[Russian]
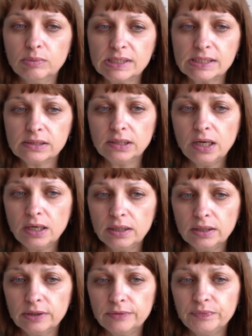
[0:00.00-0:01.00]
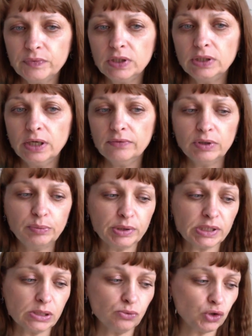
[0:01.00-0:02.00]
маслах, недавно
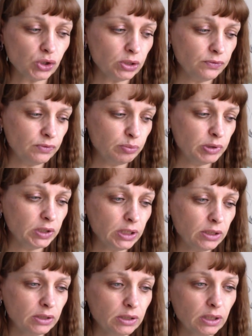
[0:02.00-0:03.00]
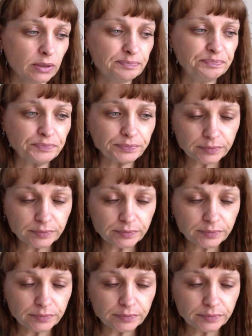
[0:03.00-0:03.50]
прослушала вебинары, там